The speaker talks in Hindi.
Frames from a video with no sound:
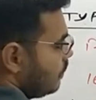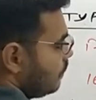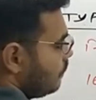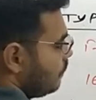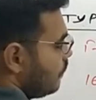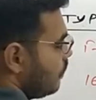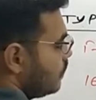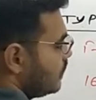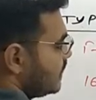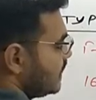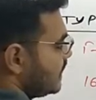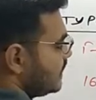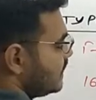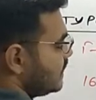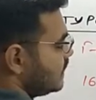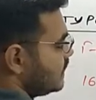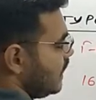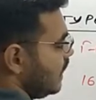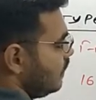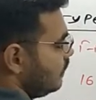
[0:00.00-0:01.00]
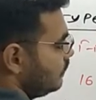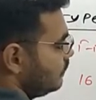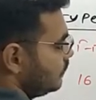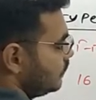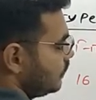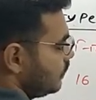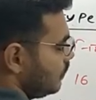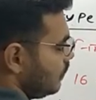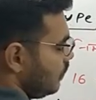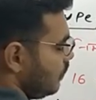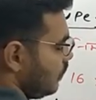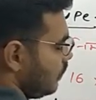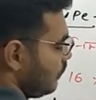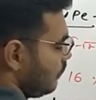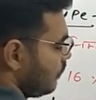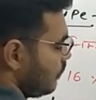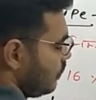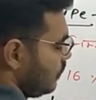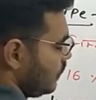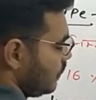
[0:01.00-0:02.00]
फोर सिक्स जा और
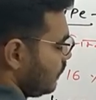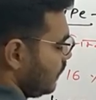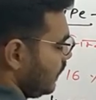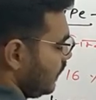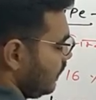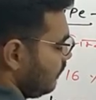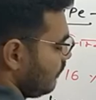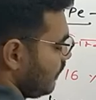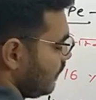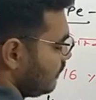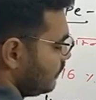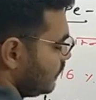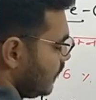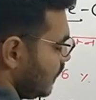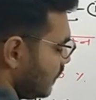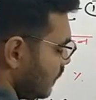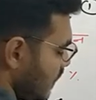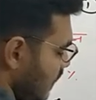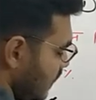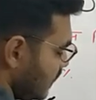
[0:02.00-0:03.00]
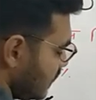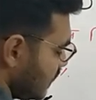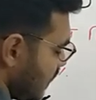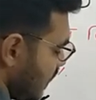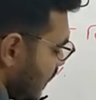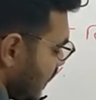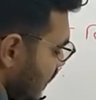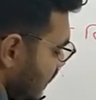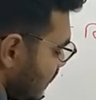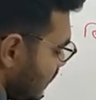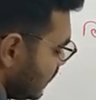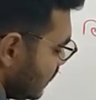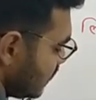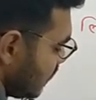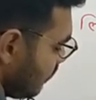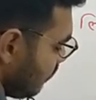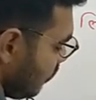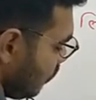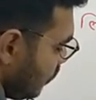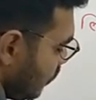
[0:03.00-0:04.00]
फोर ट्वेंटी फाइव जा क्या आंसर आ गया सिक्स
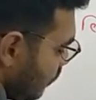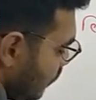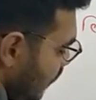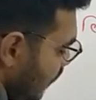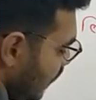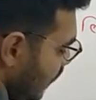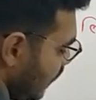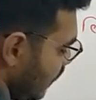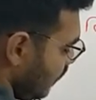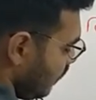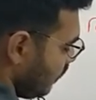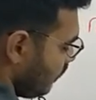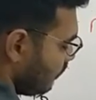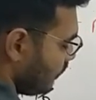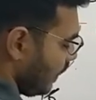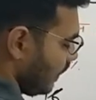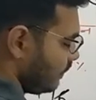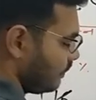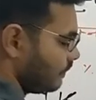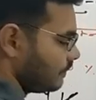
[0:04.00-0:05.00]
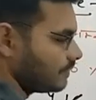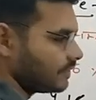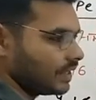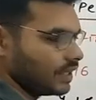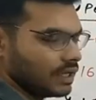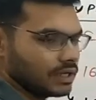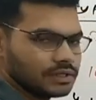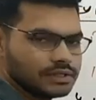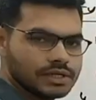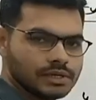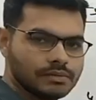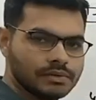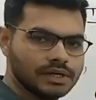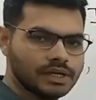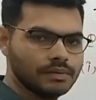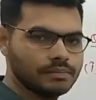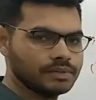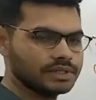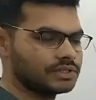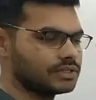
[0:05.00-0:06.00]
अपॉन ट्वेंटी फाइव ठीक है छह
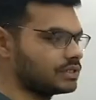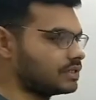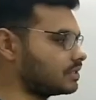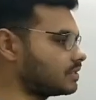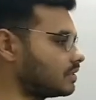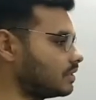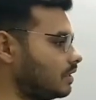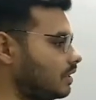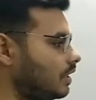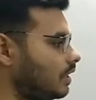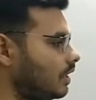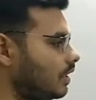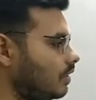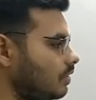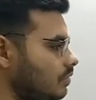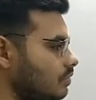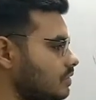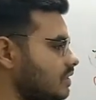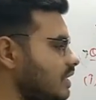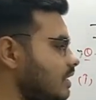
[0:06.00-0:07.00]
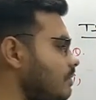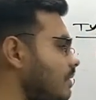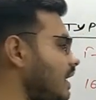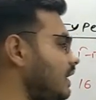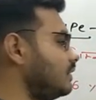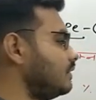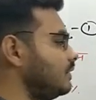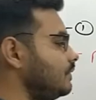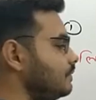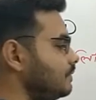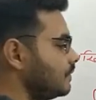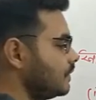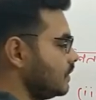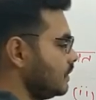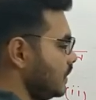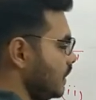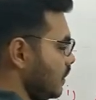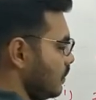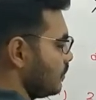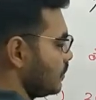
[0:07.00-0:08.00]
बटे पच्चीस उसके बाद
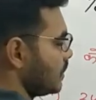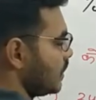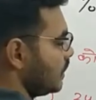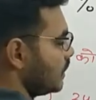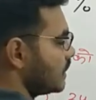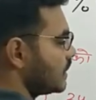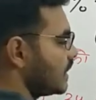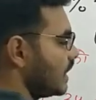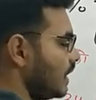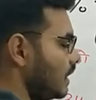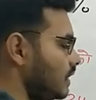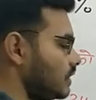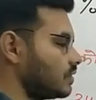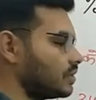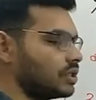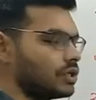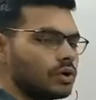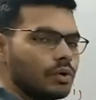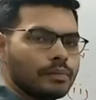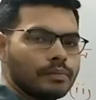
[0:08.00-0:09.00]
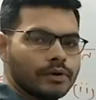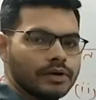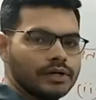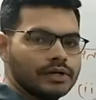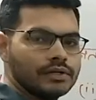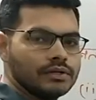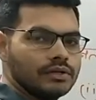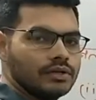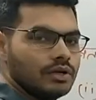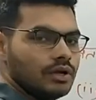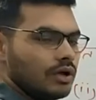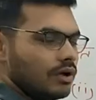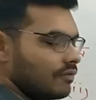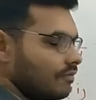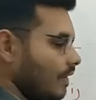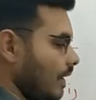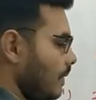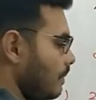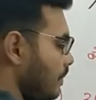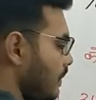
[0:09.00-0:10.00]
ये क्वेश्चन अच्छा है जीरो पॉइंट
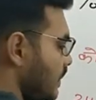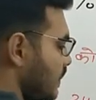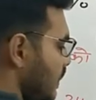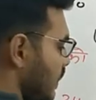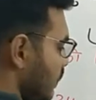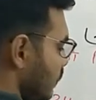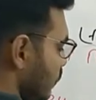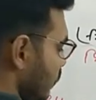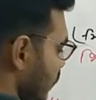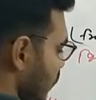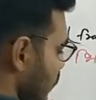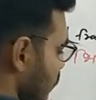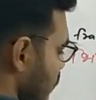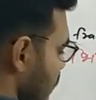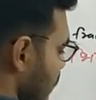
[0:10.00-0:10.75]
फाइव परसेंट तो देखो